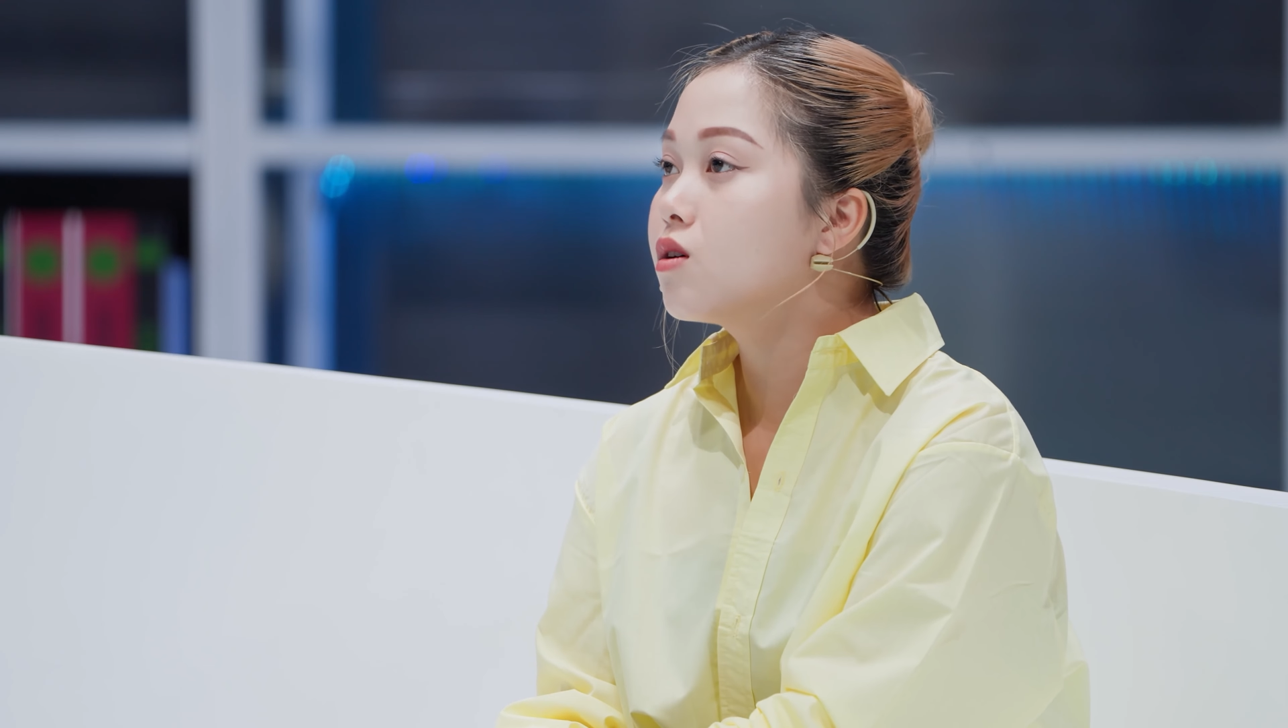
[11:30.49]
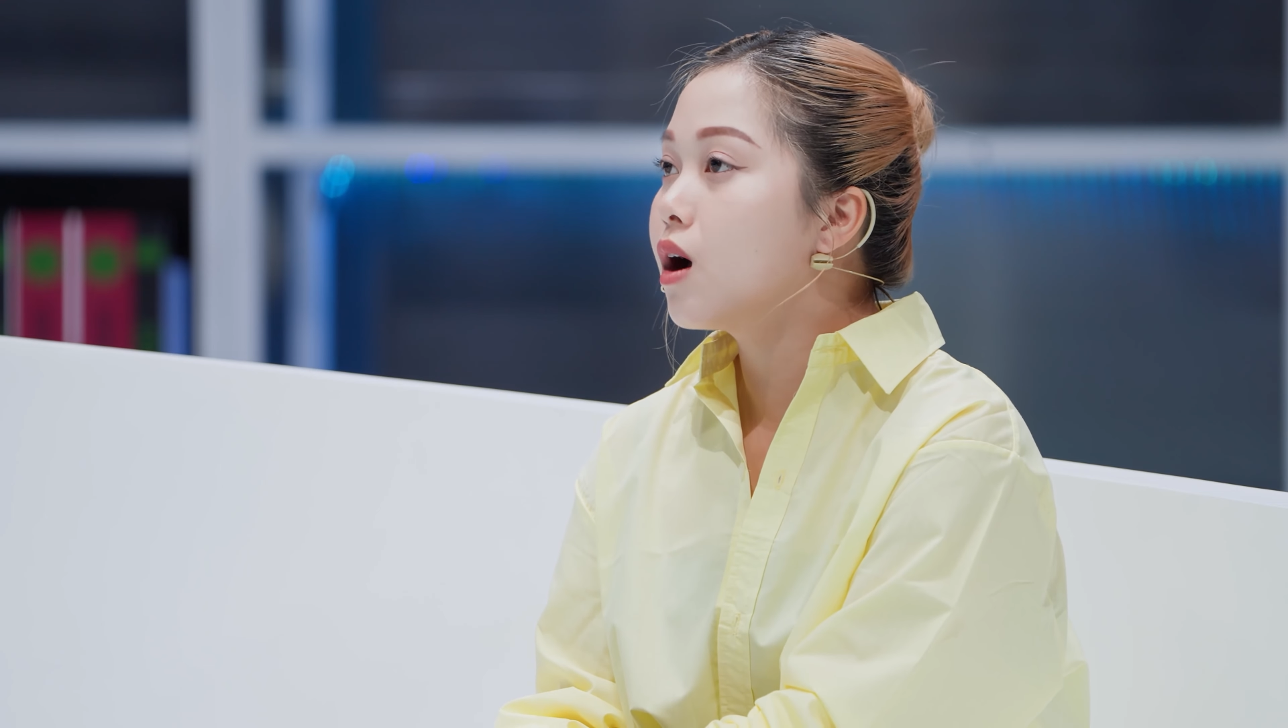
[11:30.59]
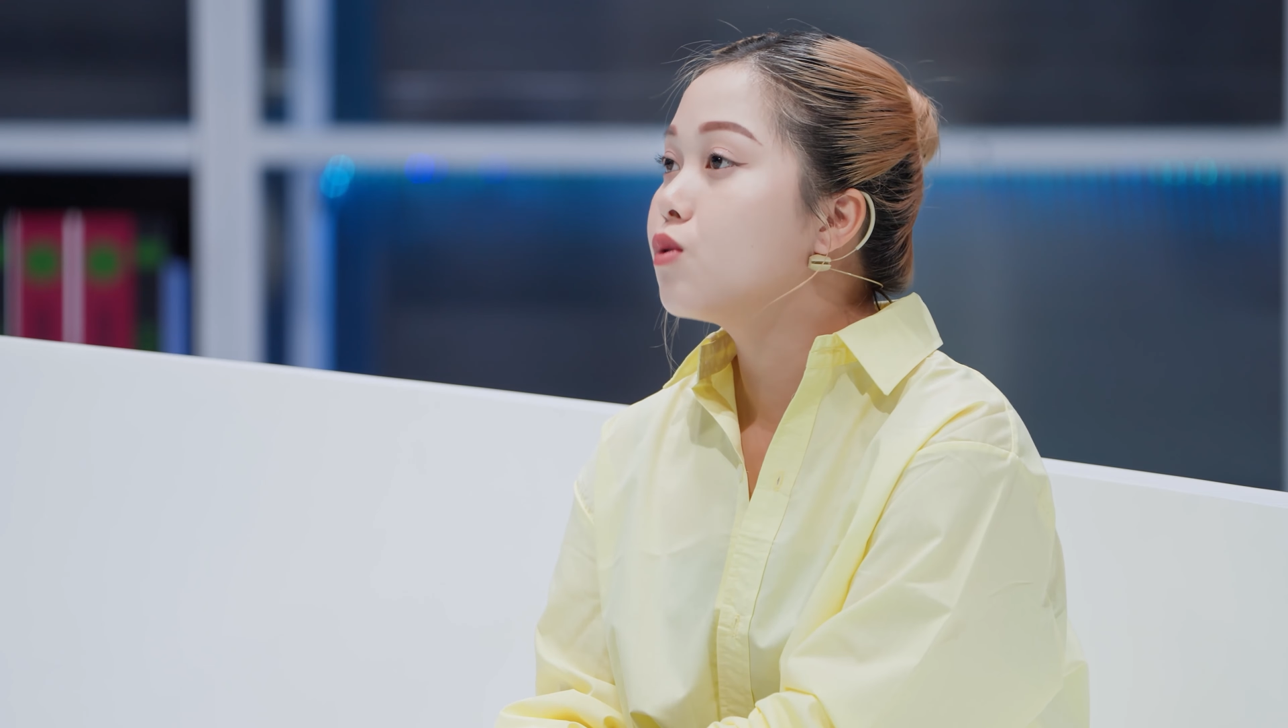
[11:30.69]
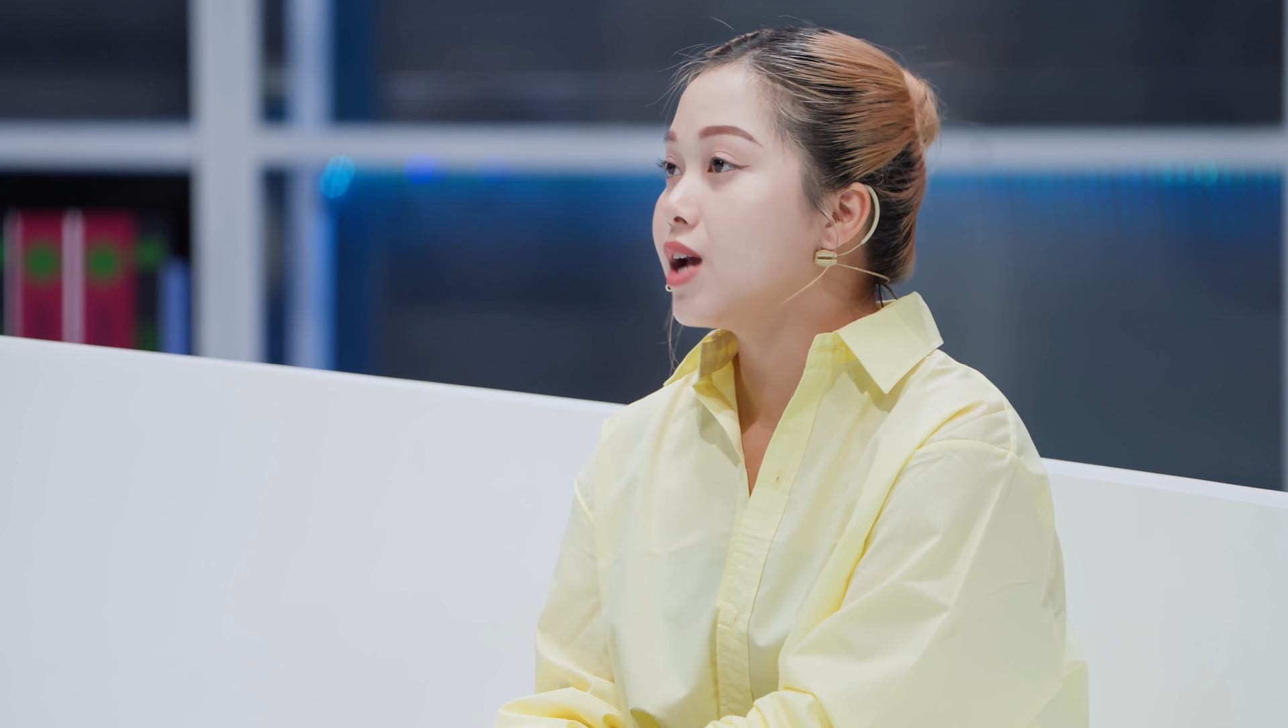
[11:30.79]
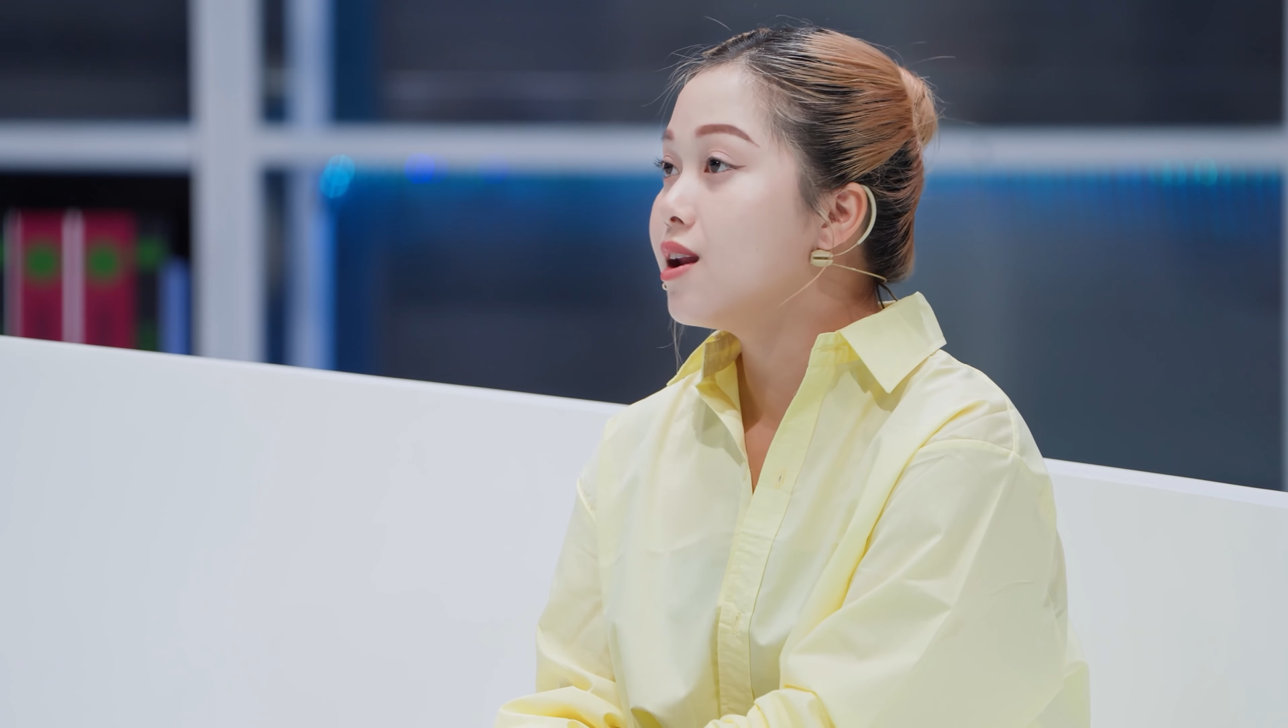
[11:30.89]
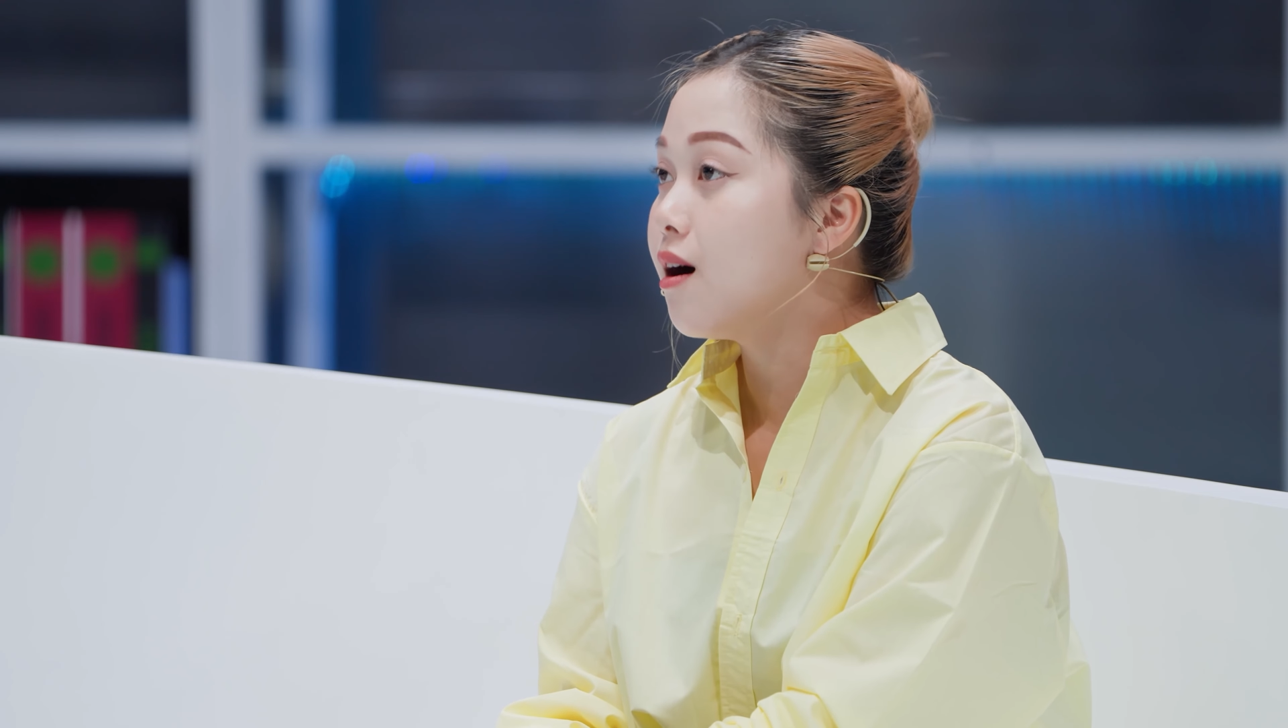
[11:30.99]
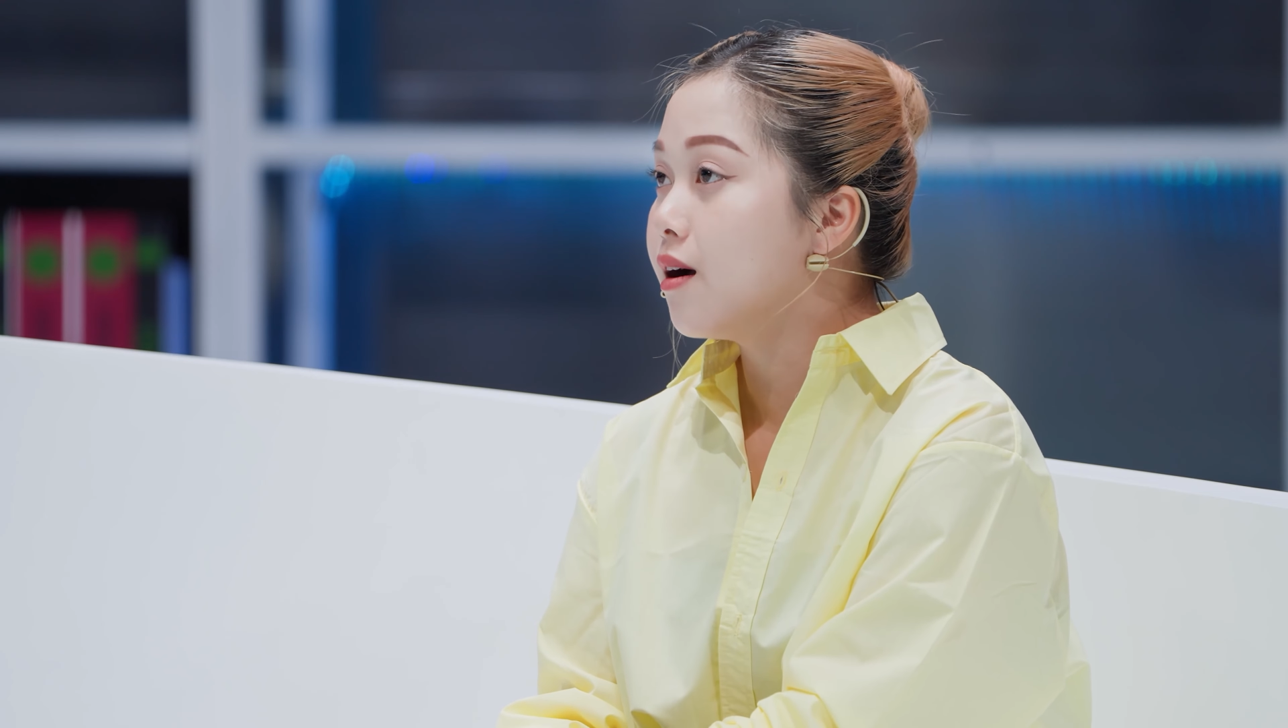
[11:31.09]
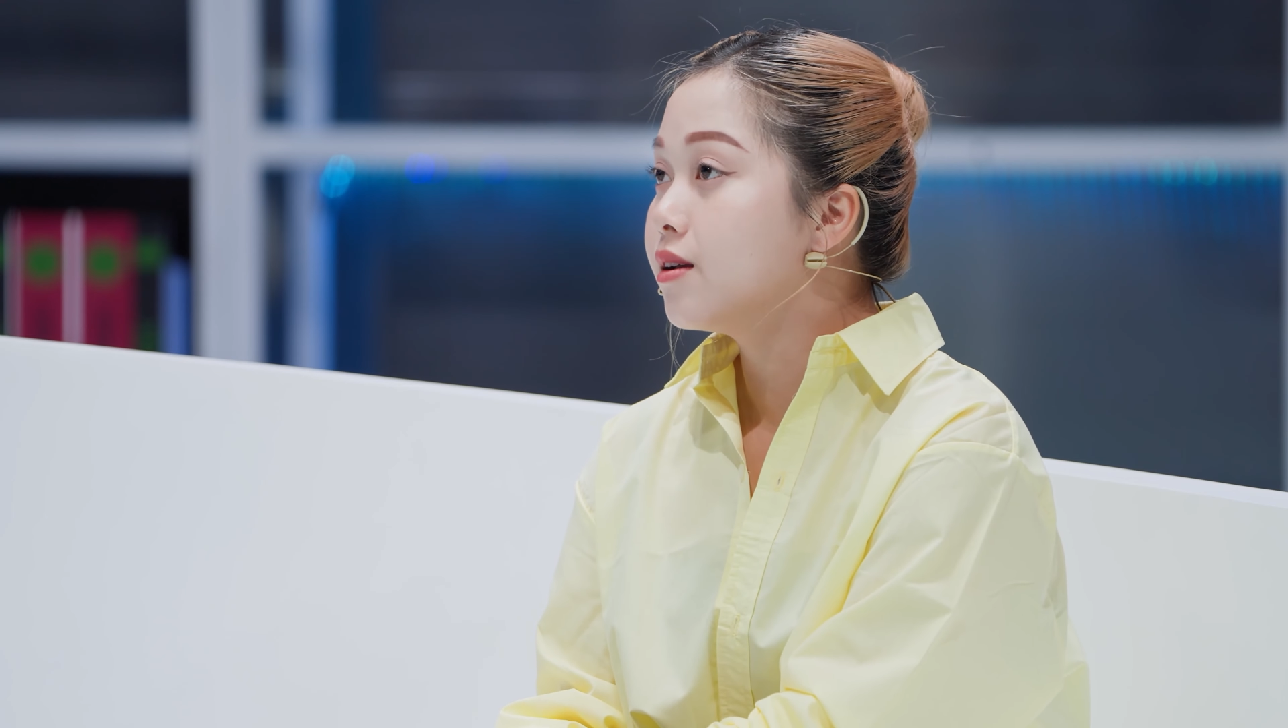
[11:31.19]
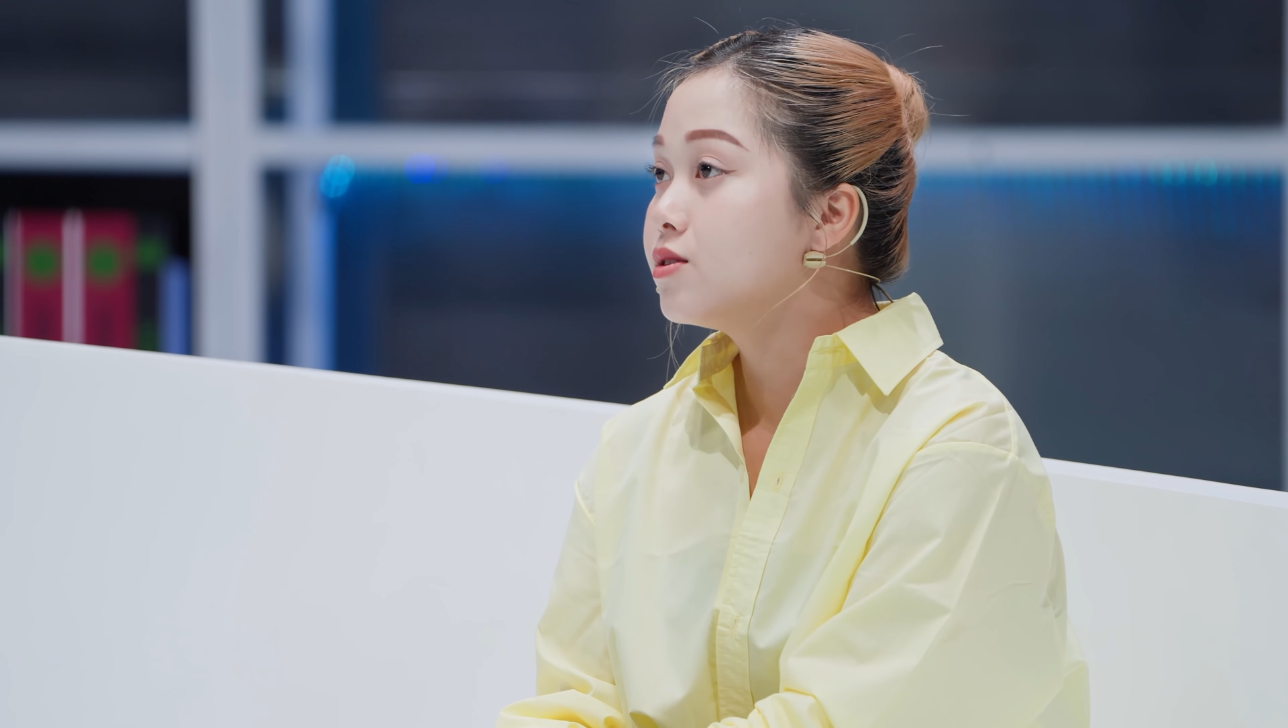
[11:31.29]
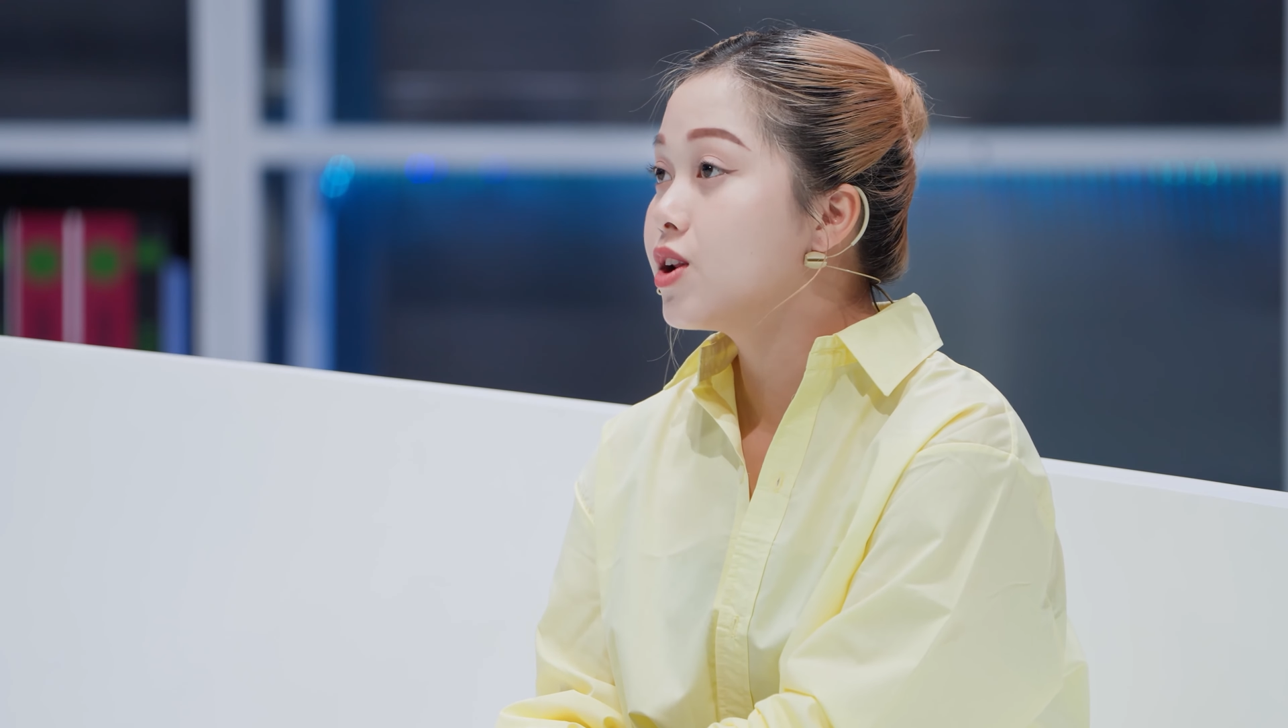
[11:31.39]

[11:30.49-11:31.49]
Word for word: câu trả lời